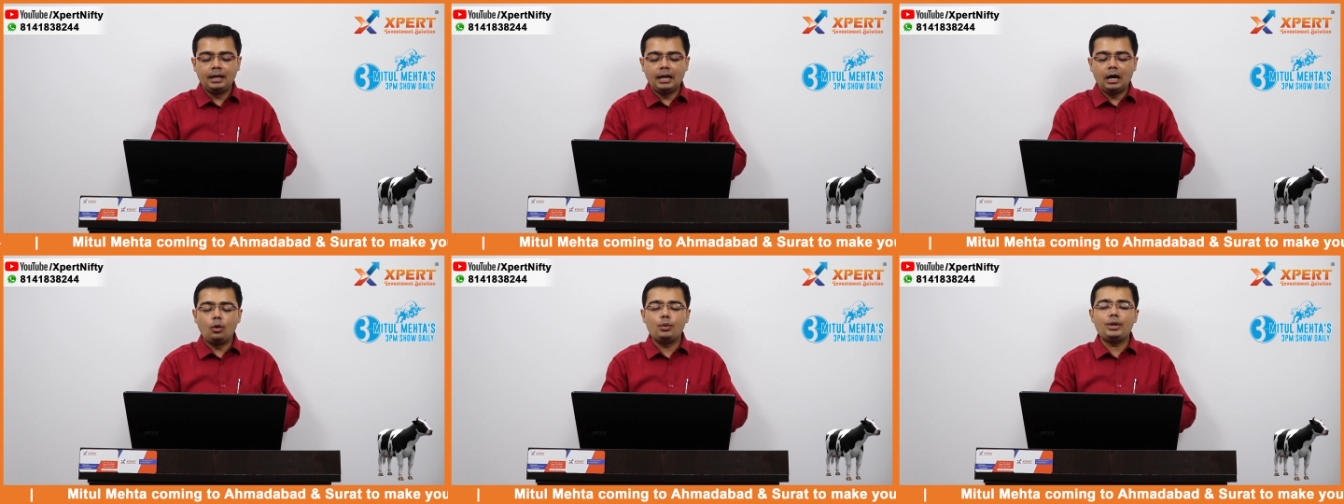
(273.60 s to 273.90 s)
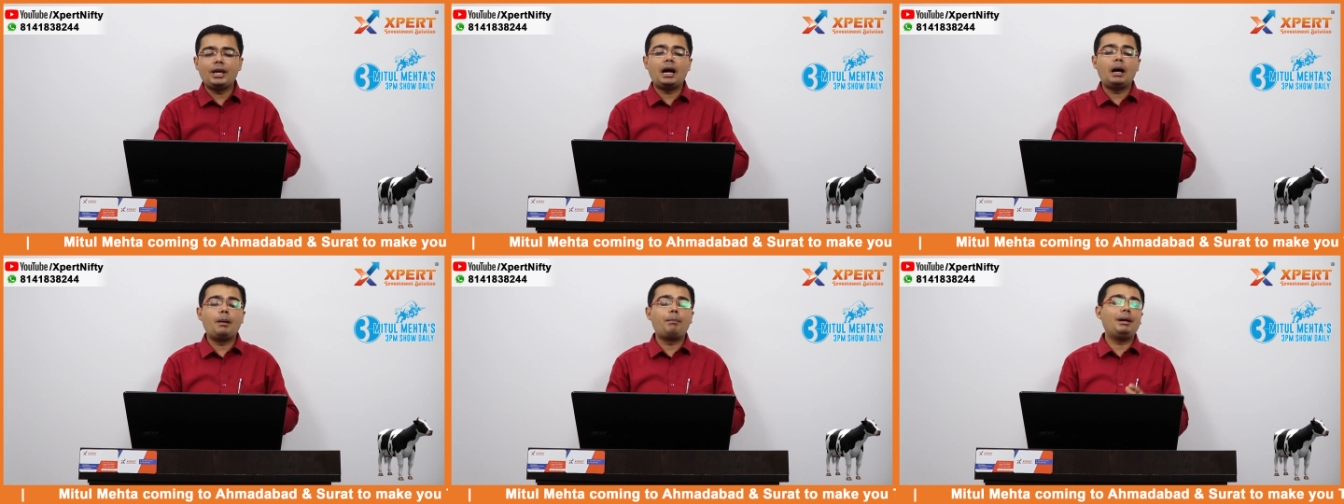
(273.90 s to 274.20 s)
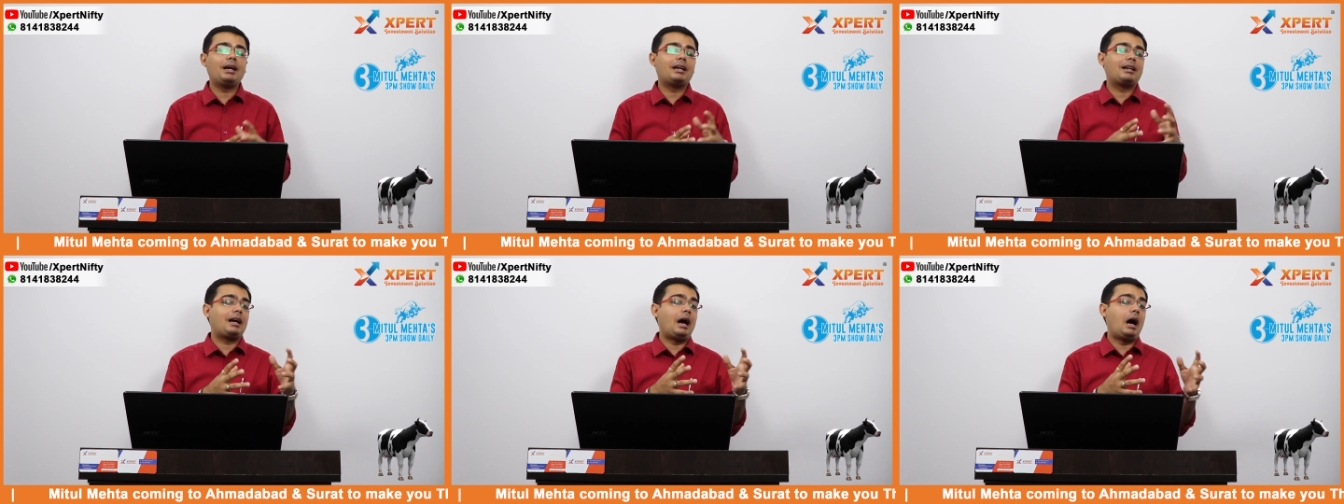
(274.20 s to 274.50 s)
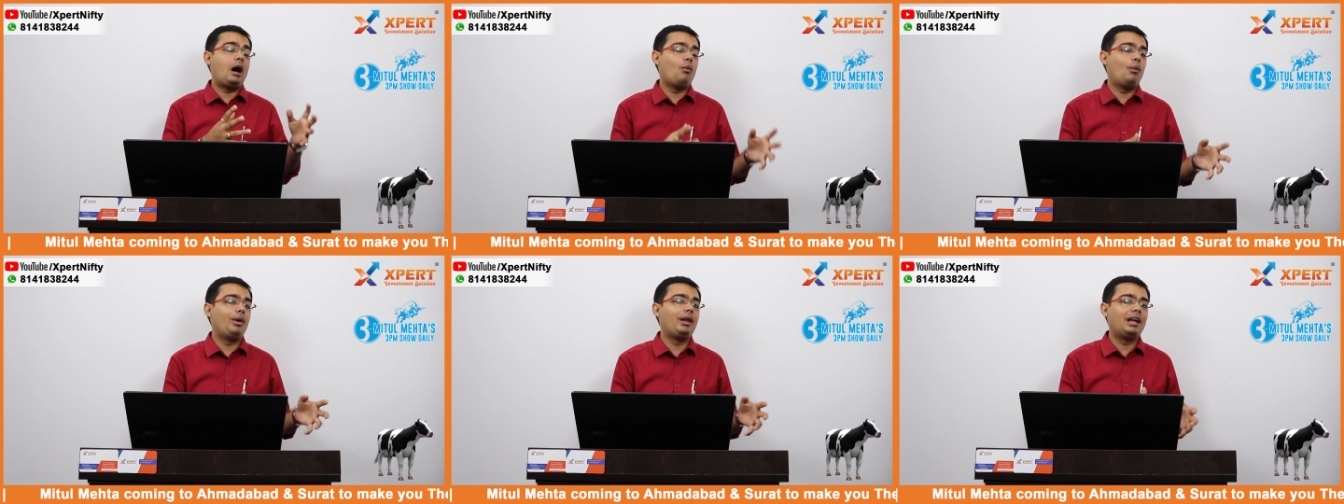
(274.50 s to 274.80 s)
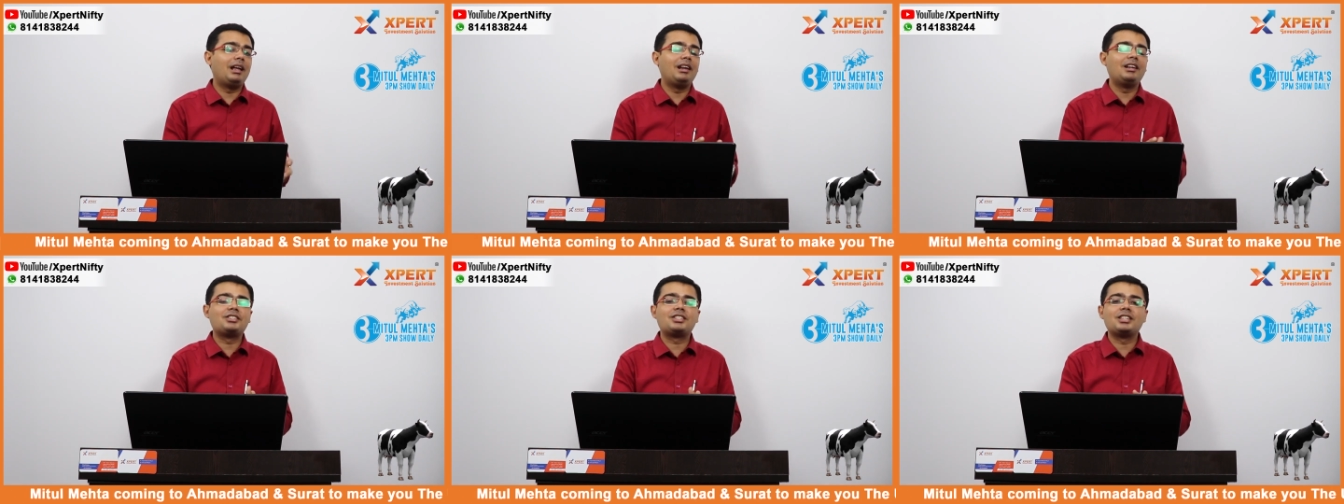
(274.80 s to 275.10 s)
ना यहाँ पे काव
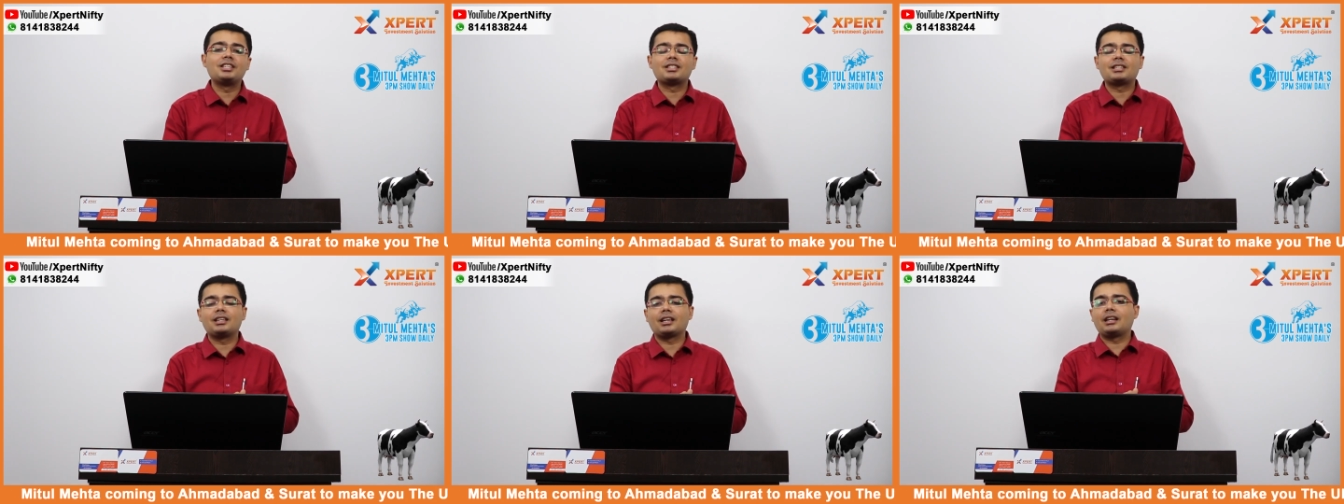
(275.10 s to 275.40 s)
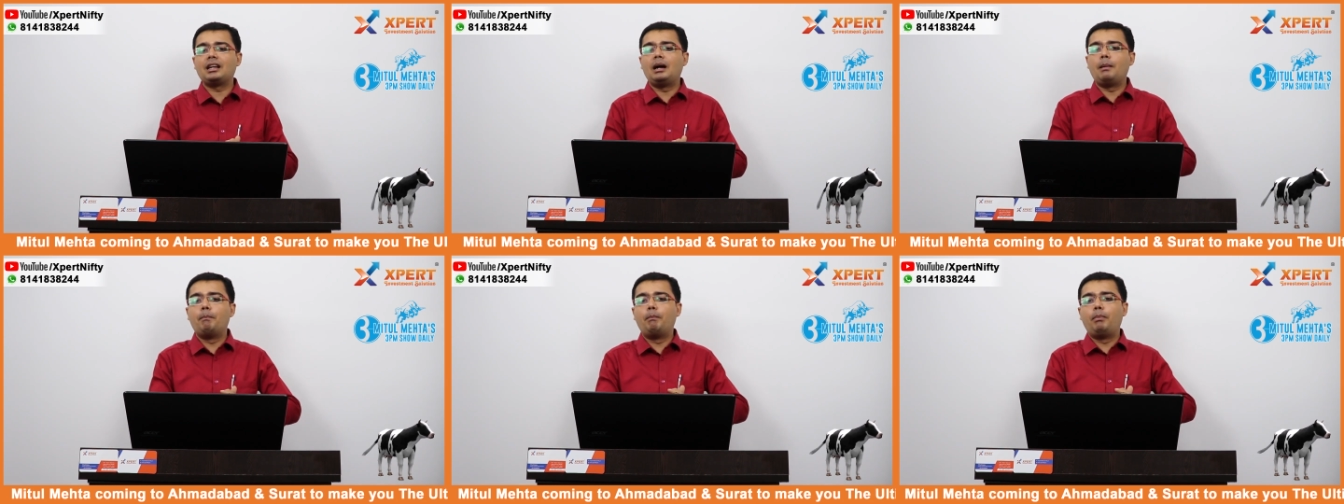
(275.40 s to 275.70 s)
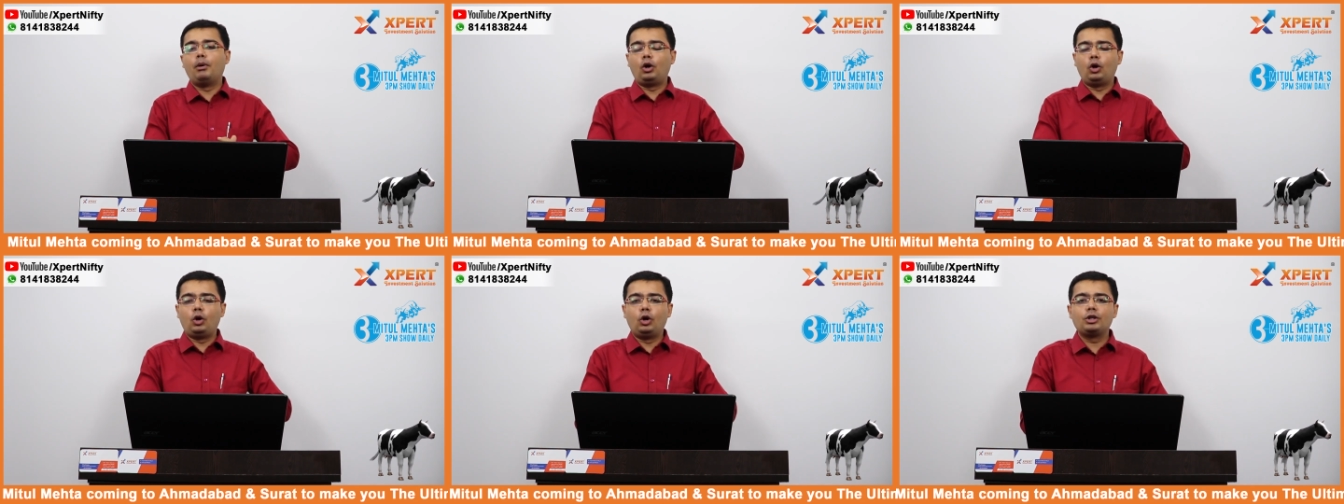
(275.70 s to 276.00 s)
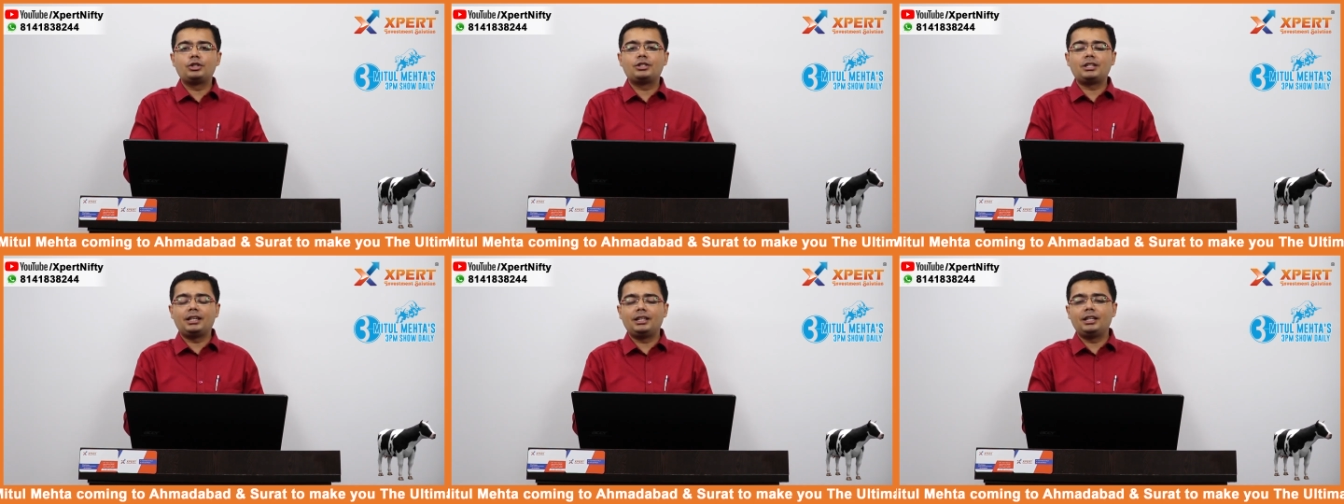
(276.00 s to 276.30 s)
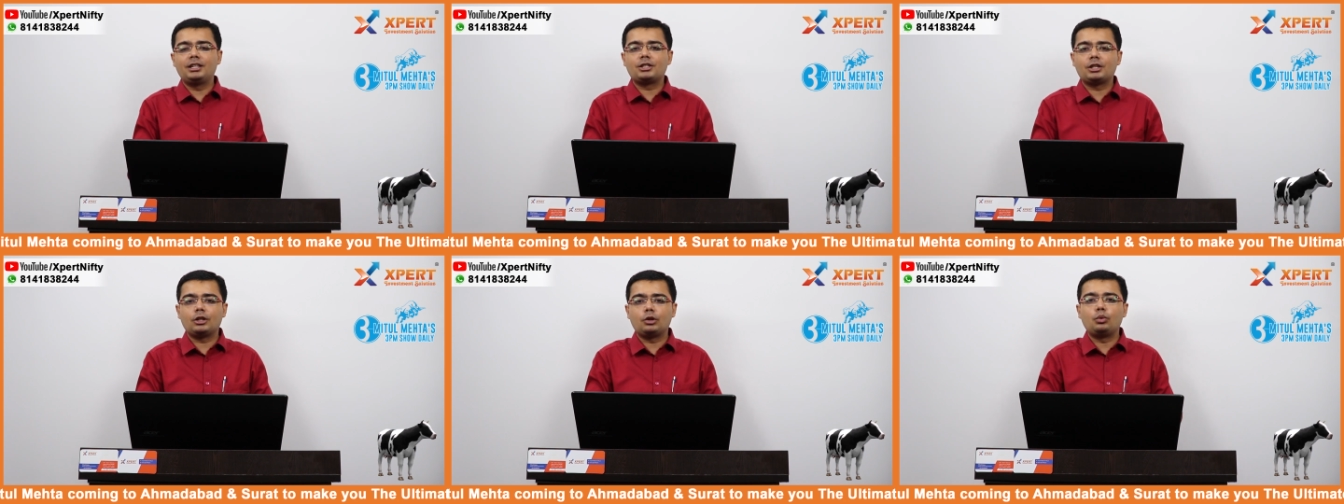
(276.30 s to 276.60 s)
एनालिसिस करना बहुत
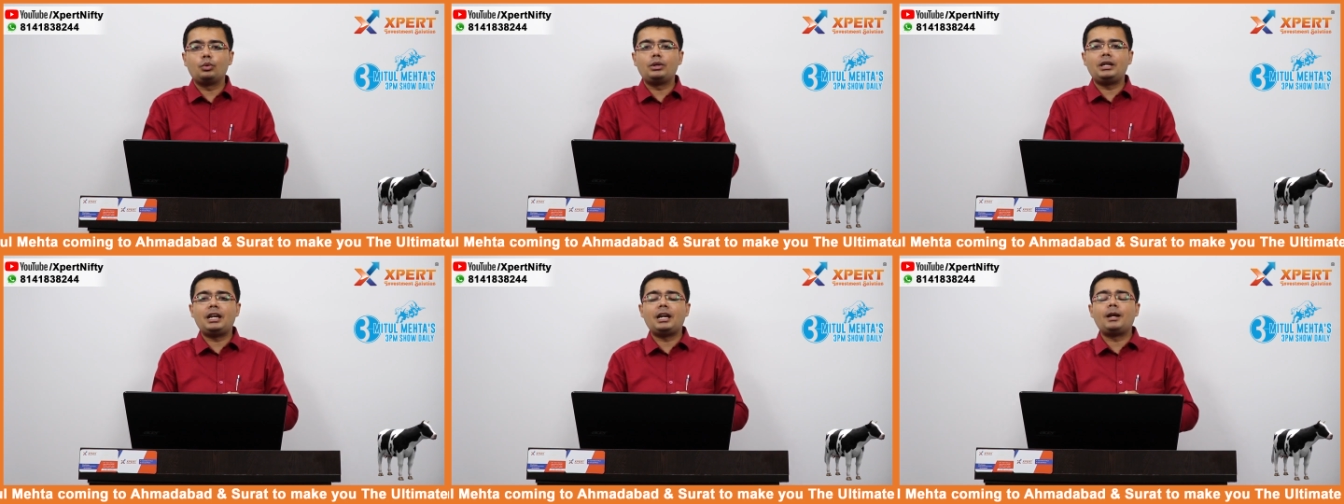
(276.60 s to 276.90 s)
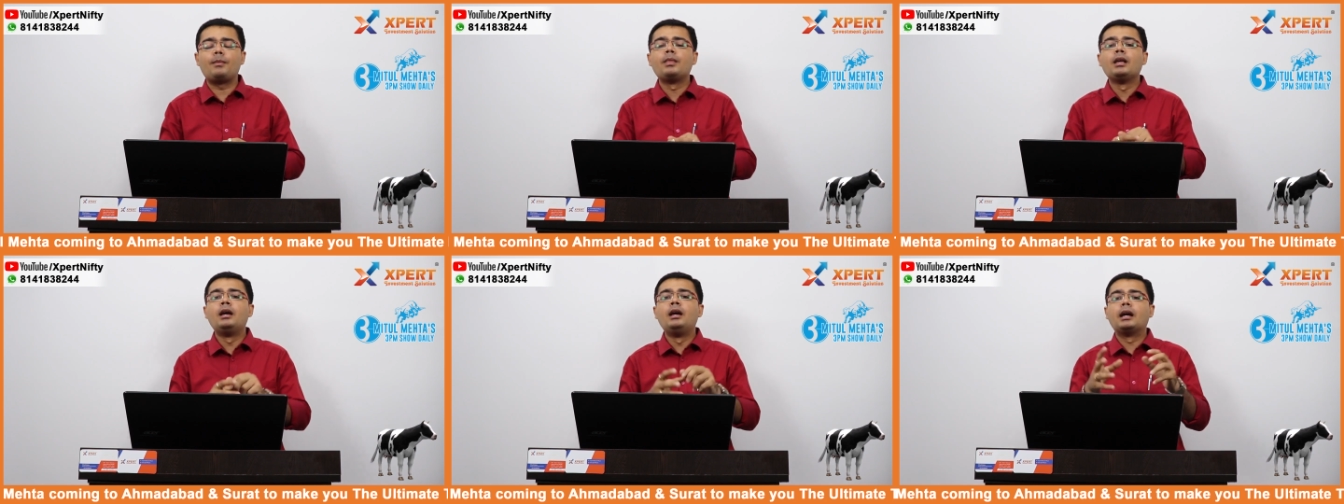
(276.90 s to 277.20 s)
ज्यादा जरूरी है